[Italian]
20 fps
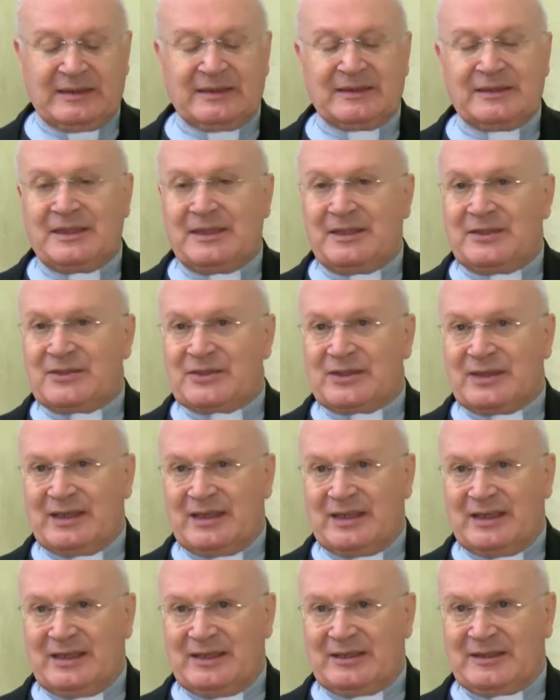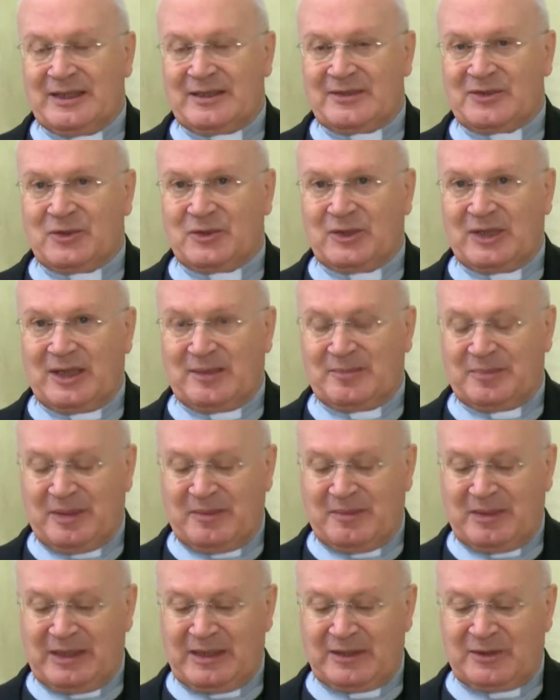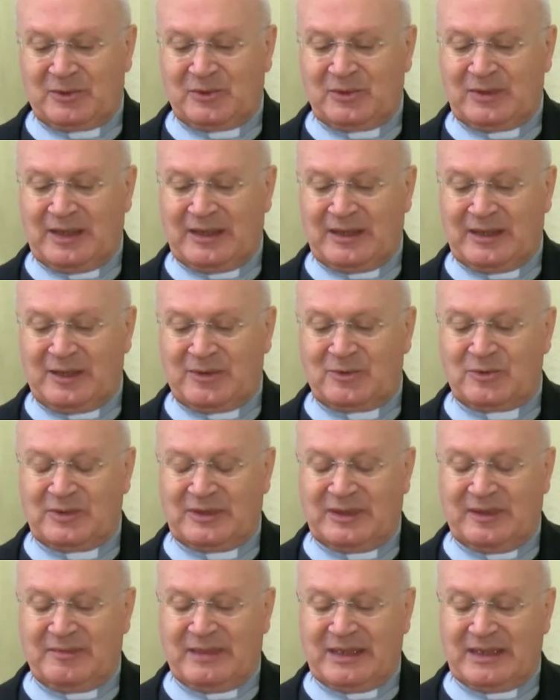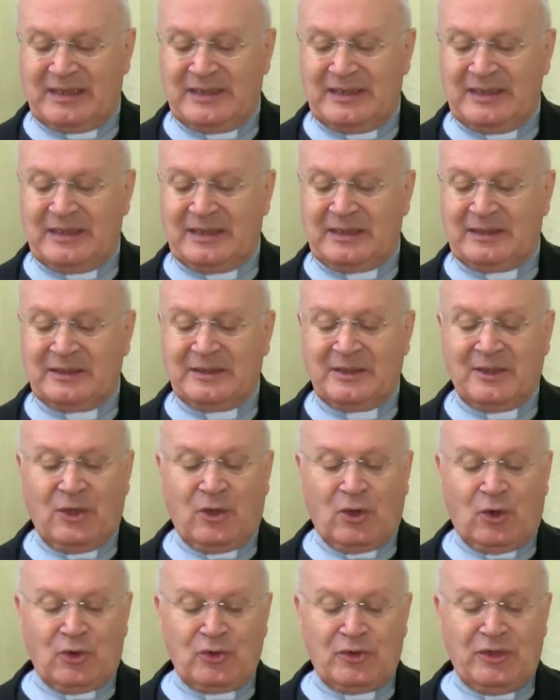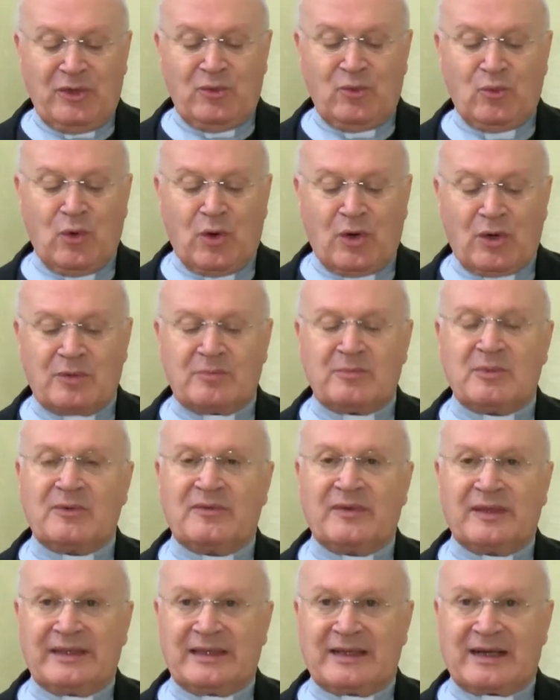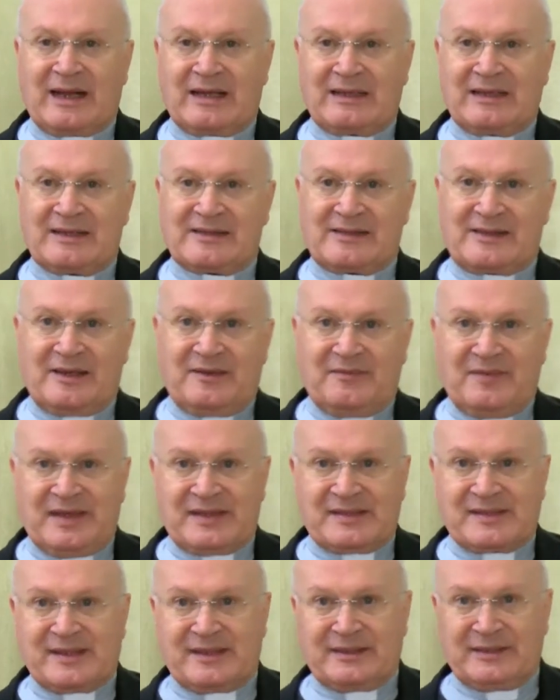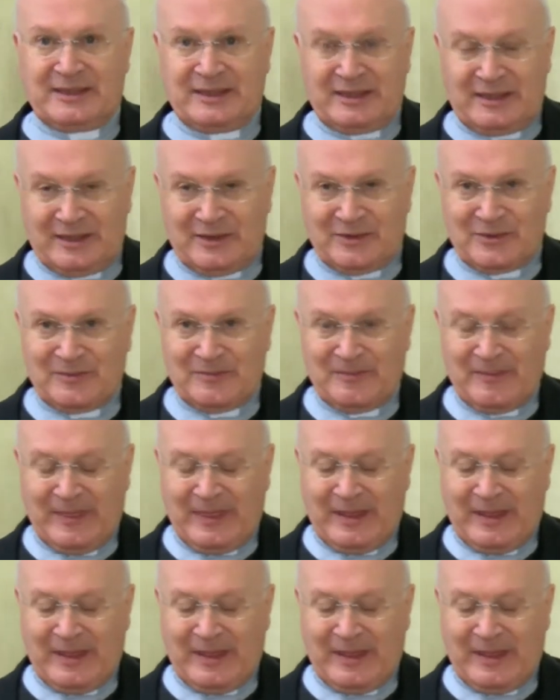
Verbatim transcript: Dice il testo della prima lettura nell'ultima riga, ogni uomo vedrà la salvezza di Dio.